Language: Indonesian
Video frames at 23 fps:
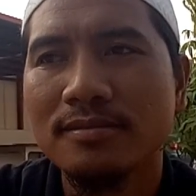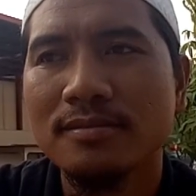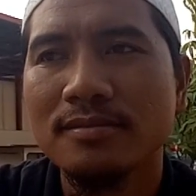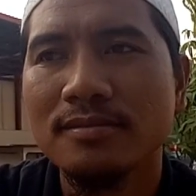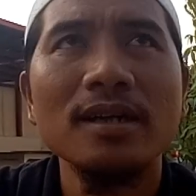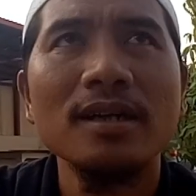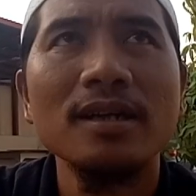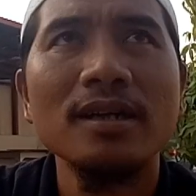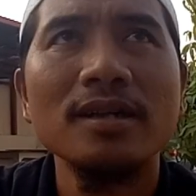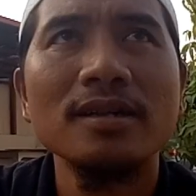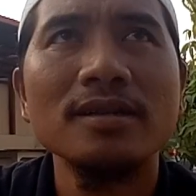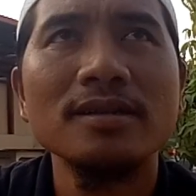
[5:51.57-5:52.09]

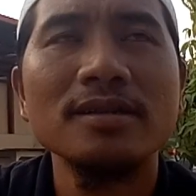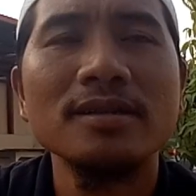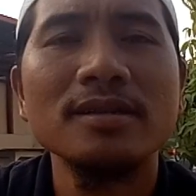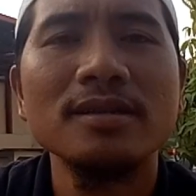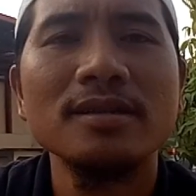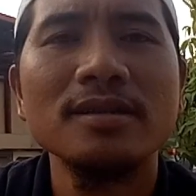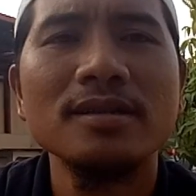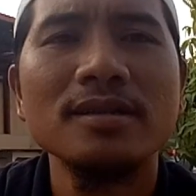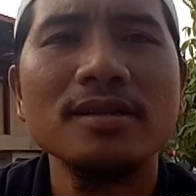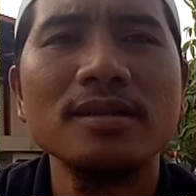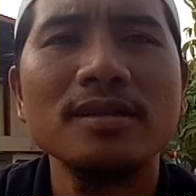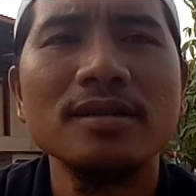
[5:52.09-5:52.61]
nah,
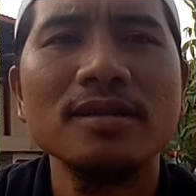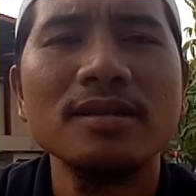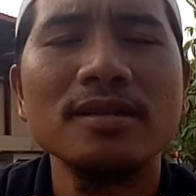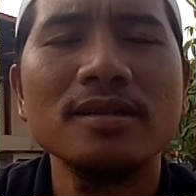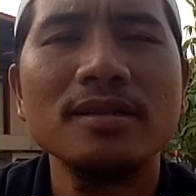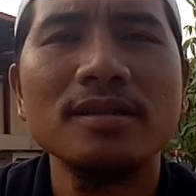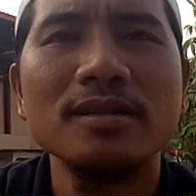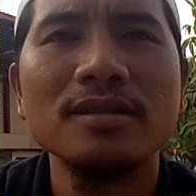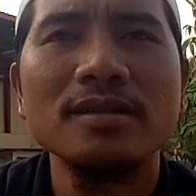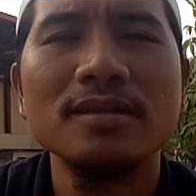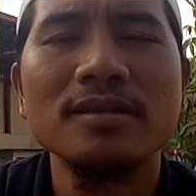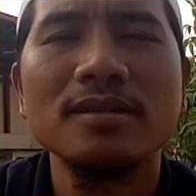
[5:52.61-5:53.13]

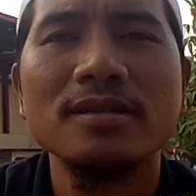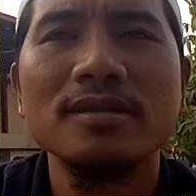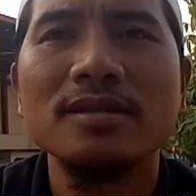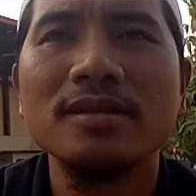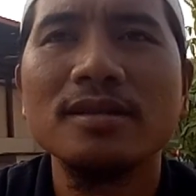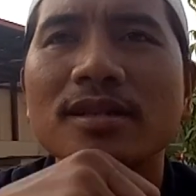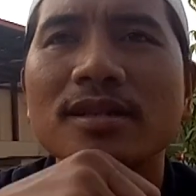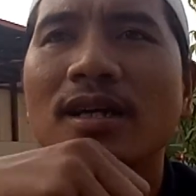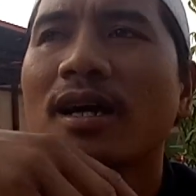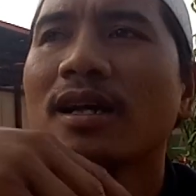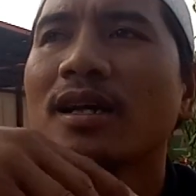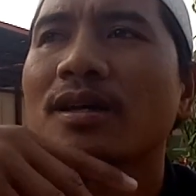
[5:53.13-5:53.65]
eh,
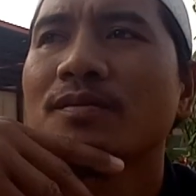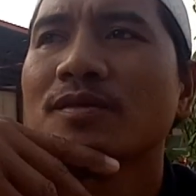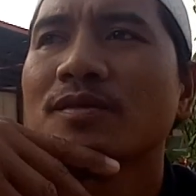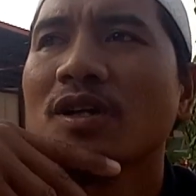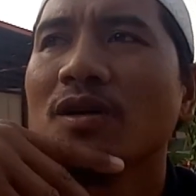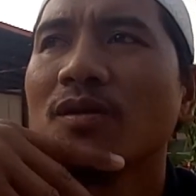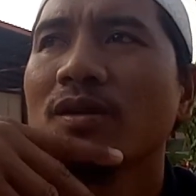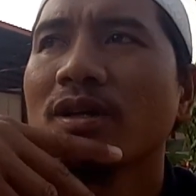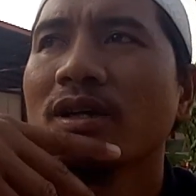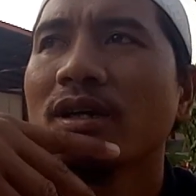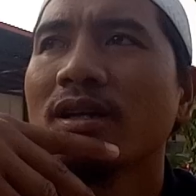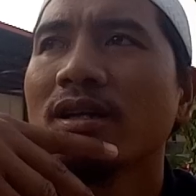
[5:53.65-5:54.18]
di Arab
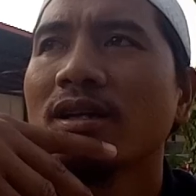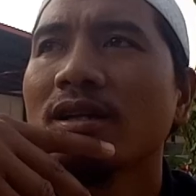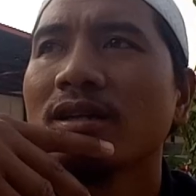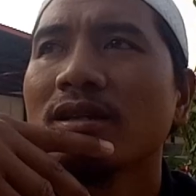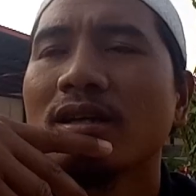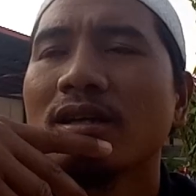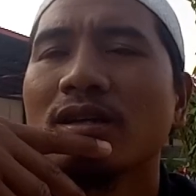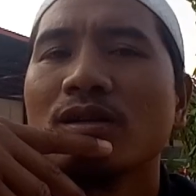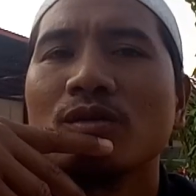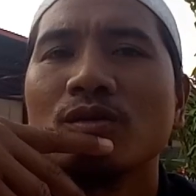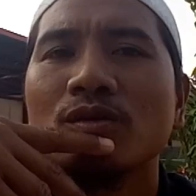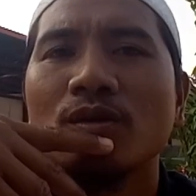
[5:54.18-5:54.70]
Saudi ini
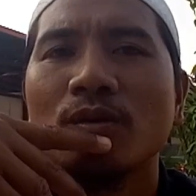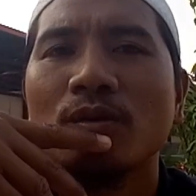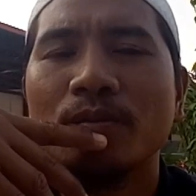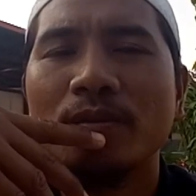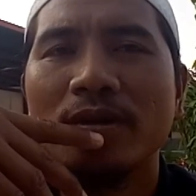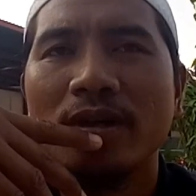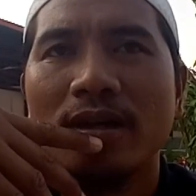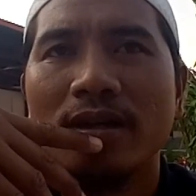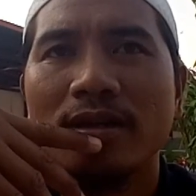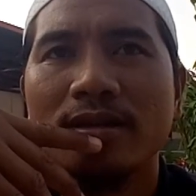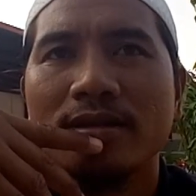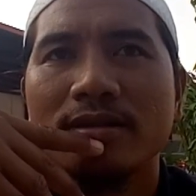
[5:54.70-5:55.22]
tertutup
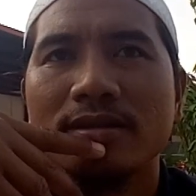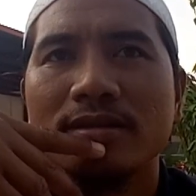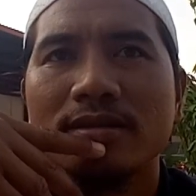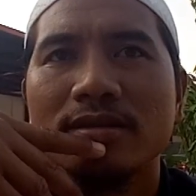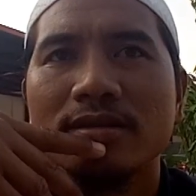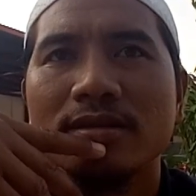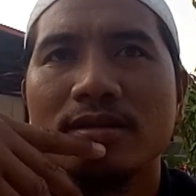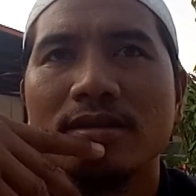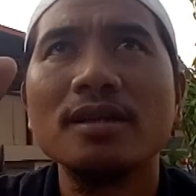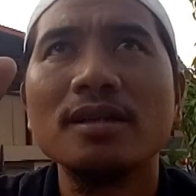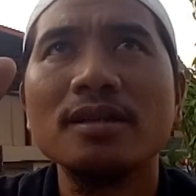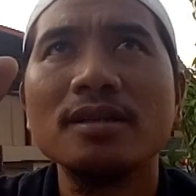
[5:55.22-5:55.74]
ya
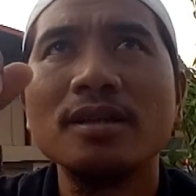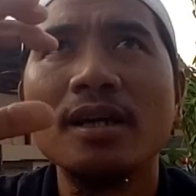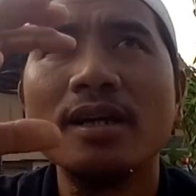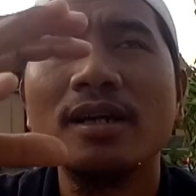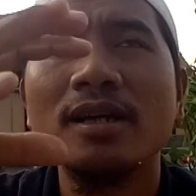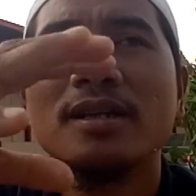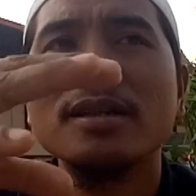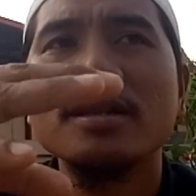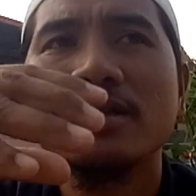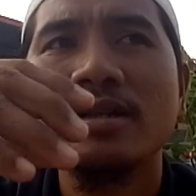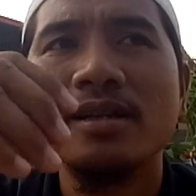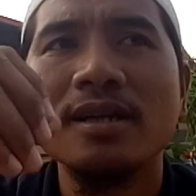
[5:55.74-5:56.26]

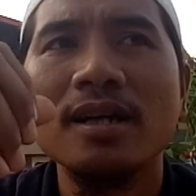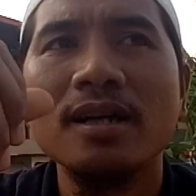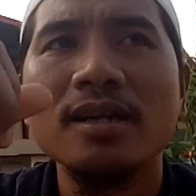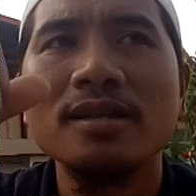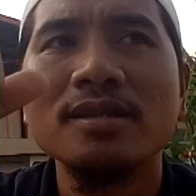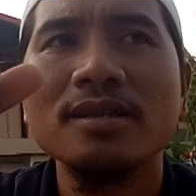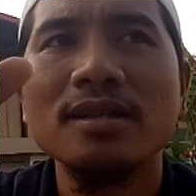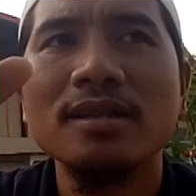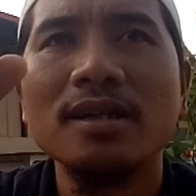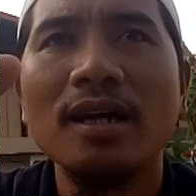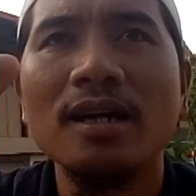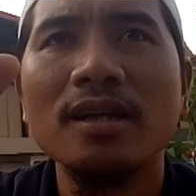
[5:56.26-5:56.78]
jangan
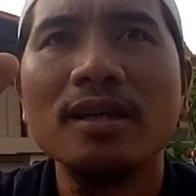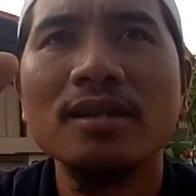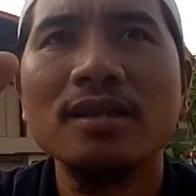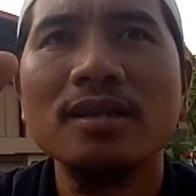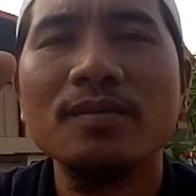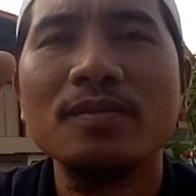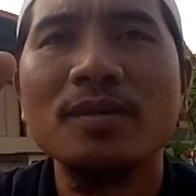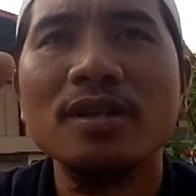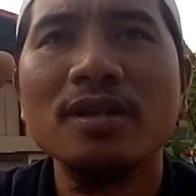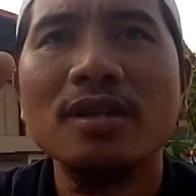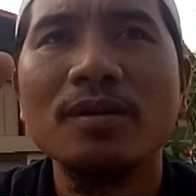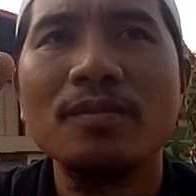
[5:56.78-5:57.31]
sekali-sekali
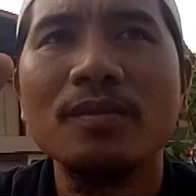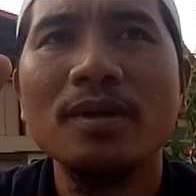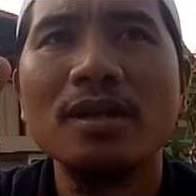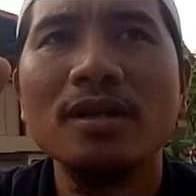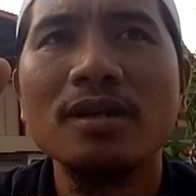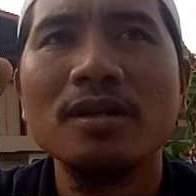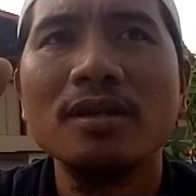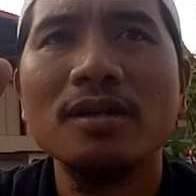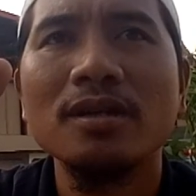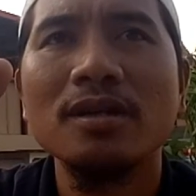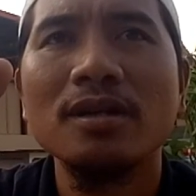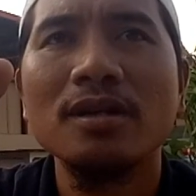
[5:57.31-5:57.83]

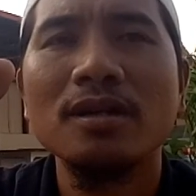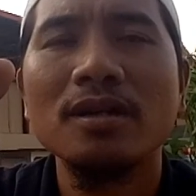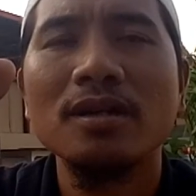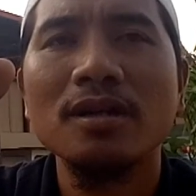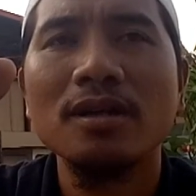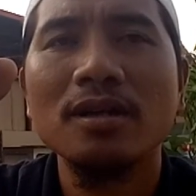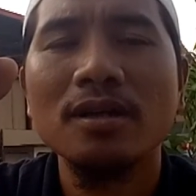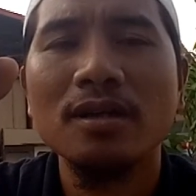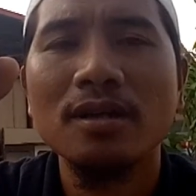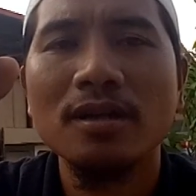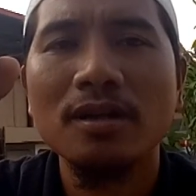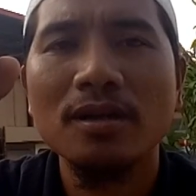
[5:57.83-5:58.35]
teman-teman
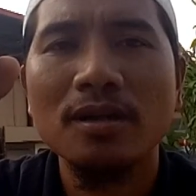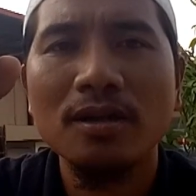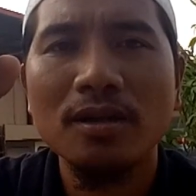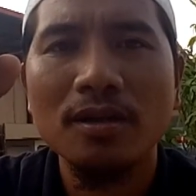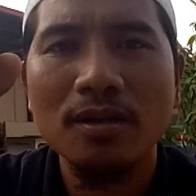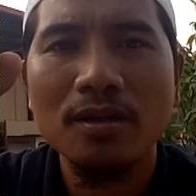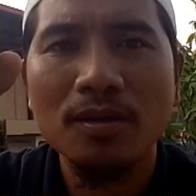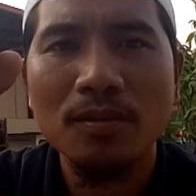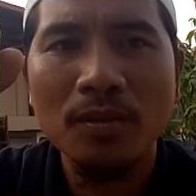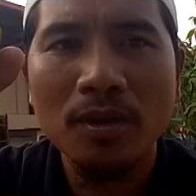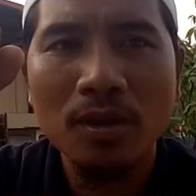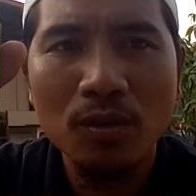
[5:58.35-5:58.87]
eh,
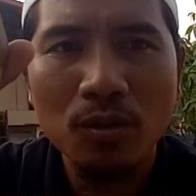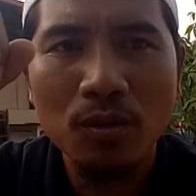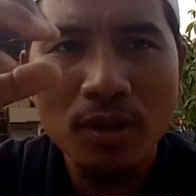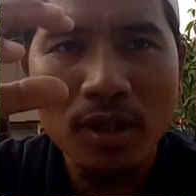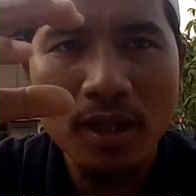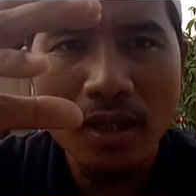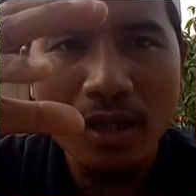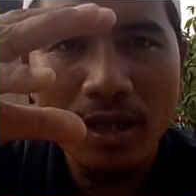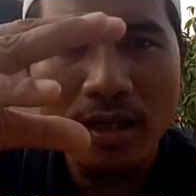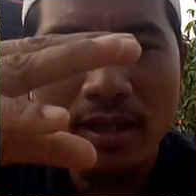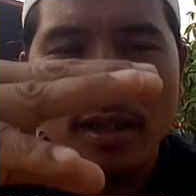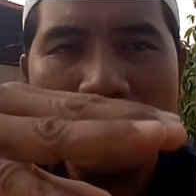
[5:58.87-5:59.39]

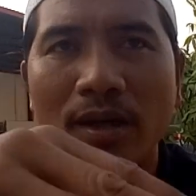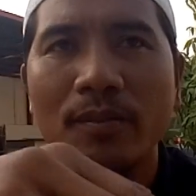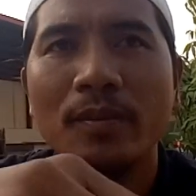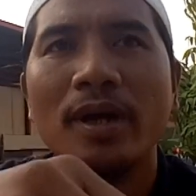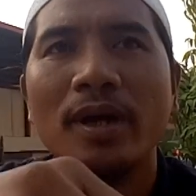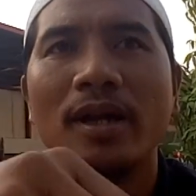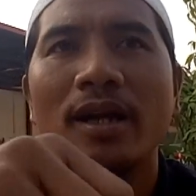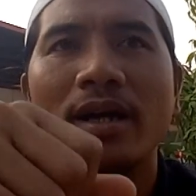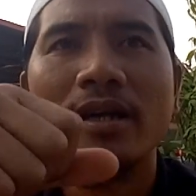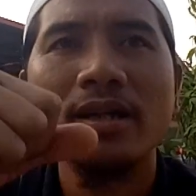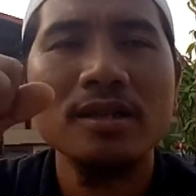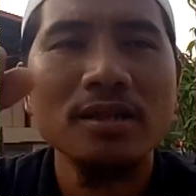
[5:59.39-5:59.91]
menggunakan
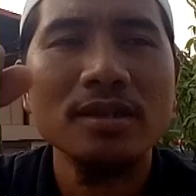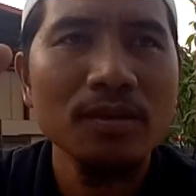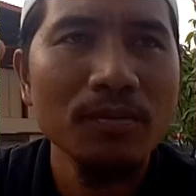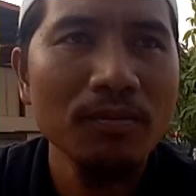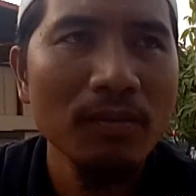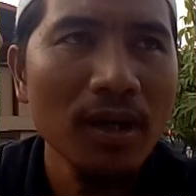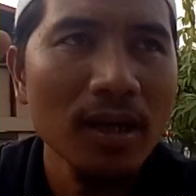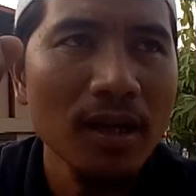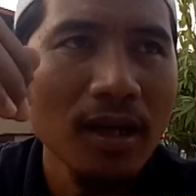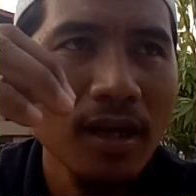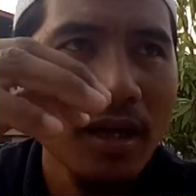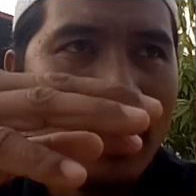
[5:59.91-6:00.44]
kamera di
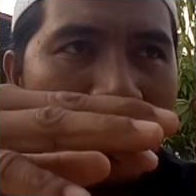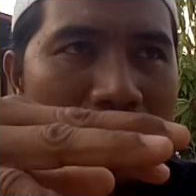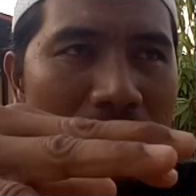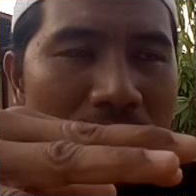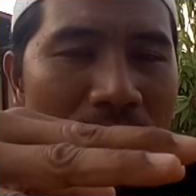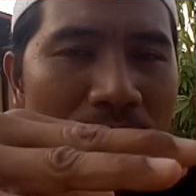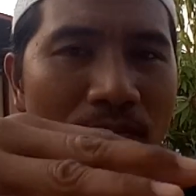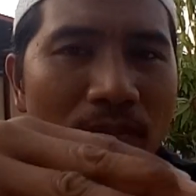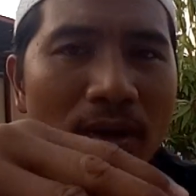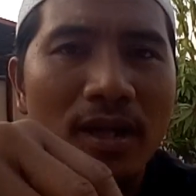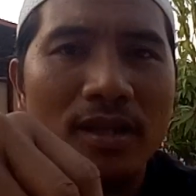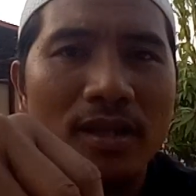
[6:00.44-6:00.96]
sembarangan
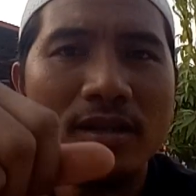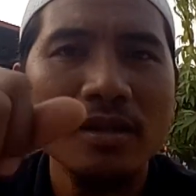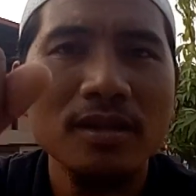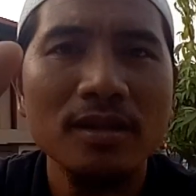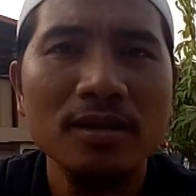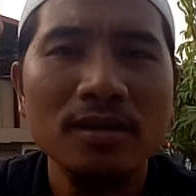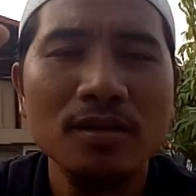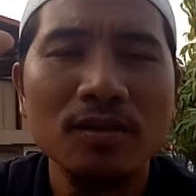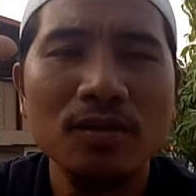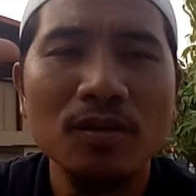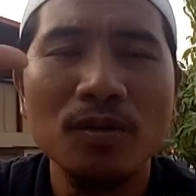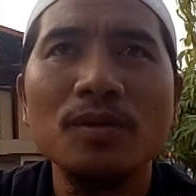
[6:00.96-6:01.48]
tempat
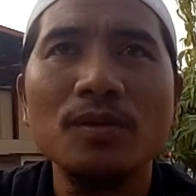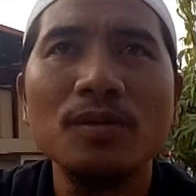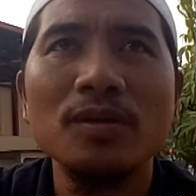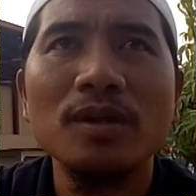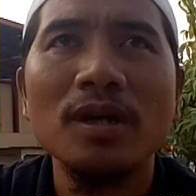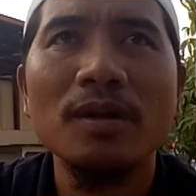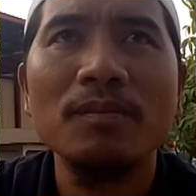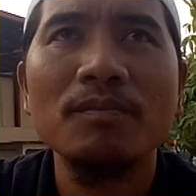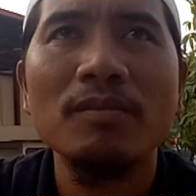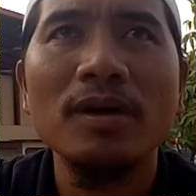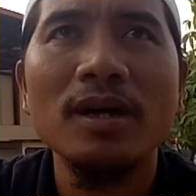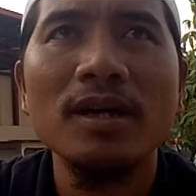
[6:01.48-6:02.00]
atau
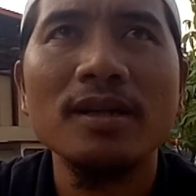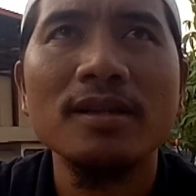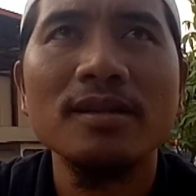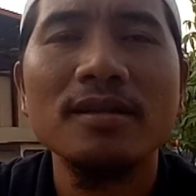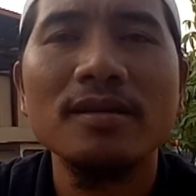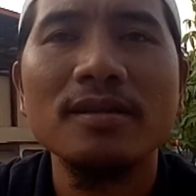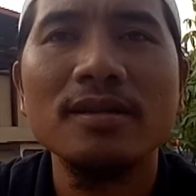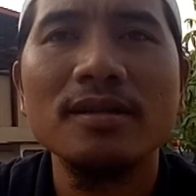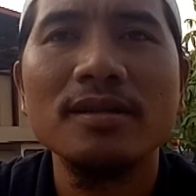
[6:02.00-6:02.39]
dapat